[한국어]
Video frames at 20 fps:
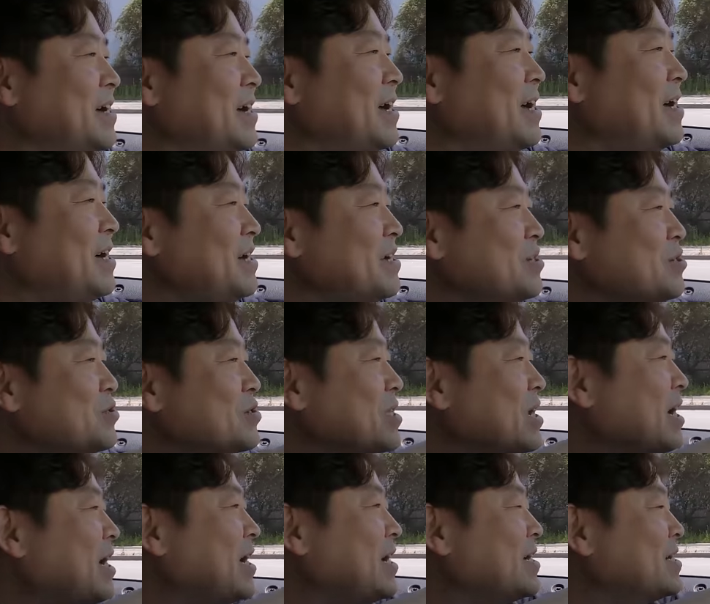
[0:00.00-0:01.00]
아
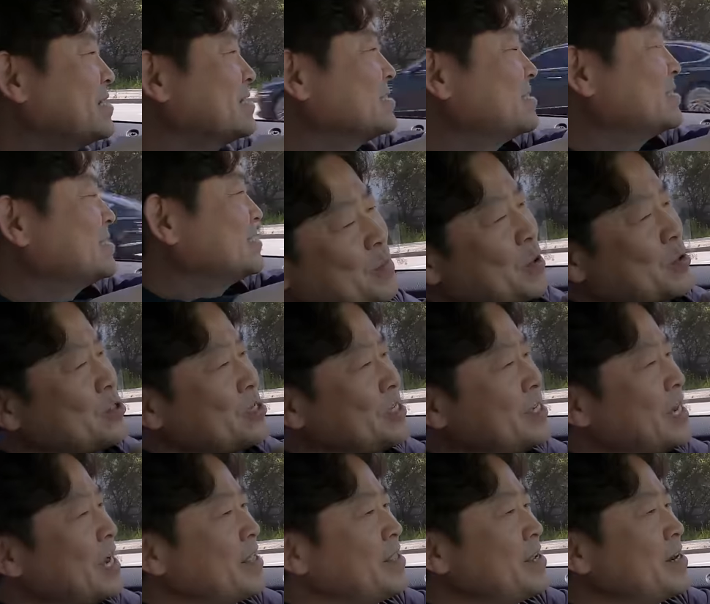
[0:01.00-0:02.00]
좋다 모든
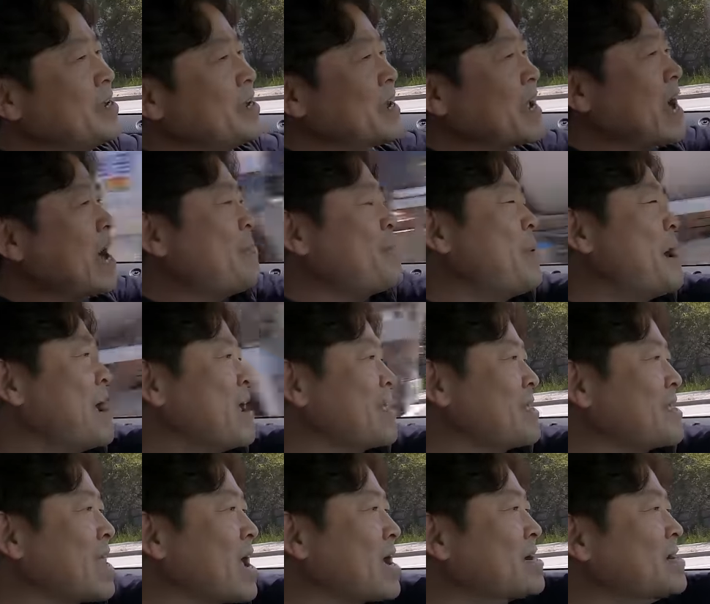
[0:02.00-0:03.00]
차들이 이렇게 한 방에
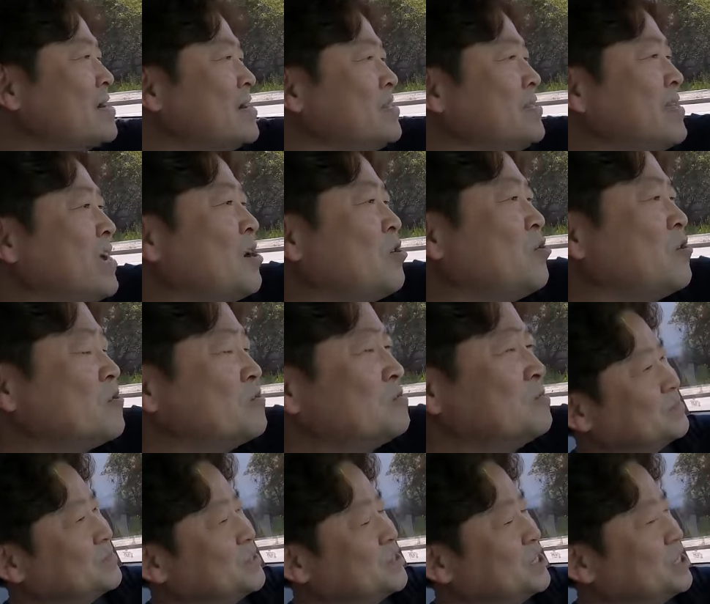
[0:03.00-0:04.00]
딱 끝나고
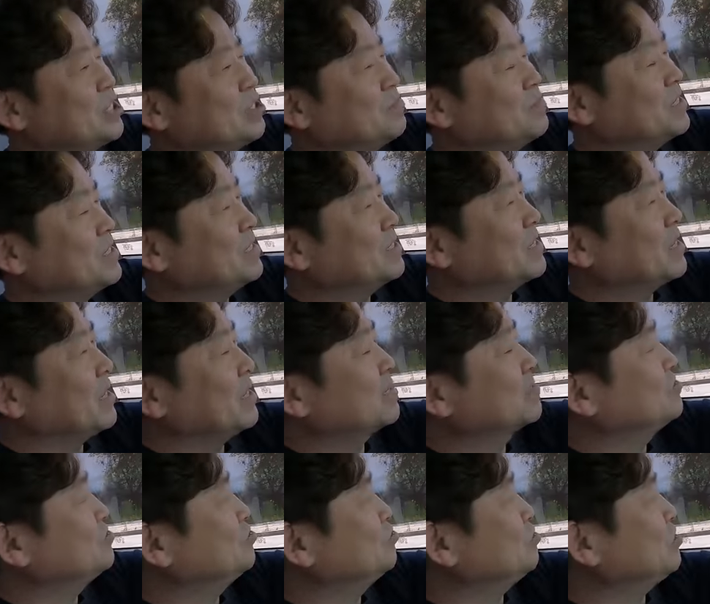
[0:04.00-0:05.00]
문제 없이 다
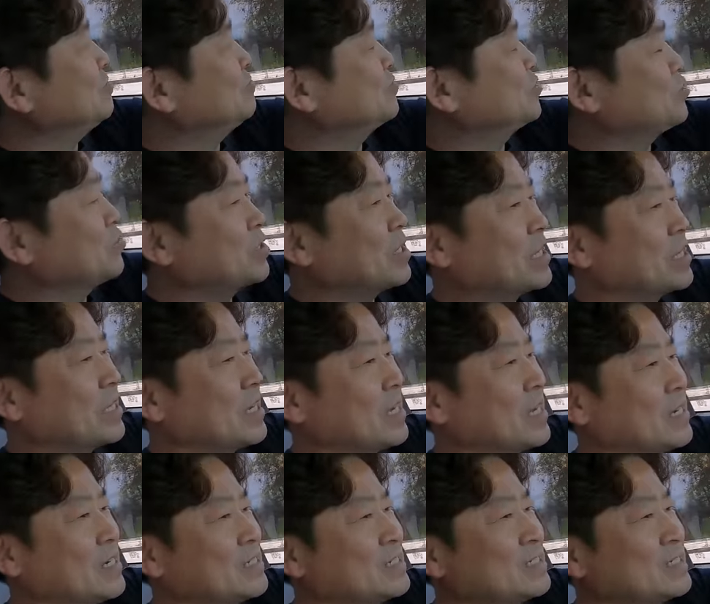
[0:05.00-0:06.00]
출고하면 좋겠다
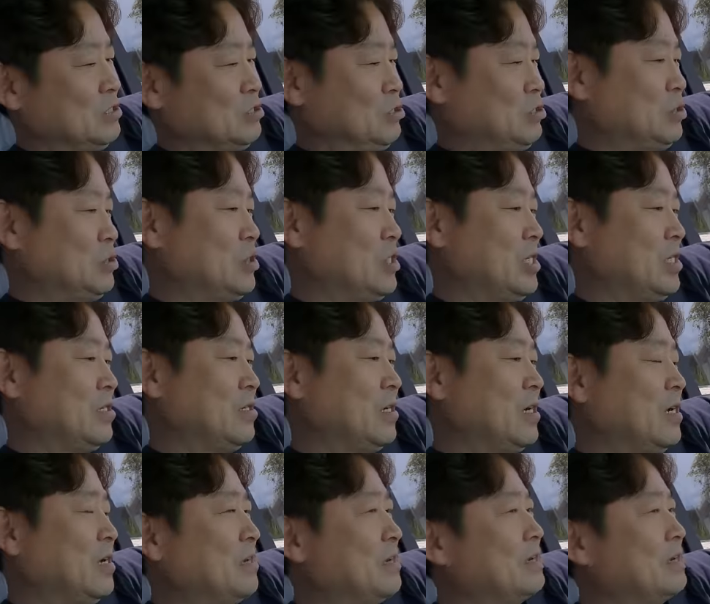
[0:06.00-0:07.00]
출고해서 아,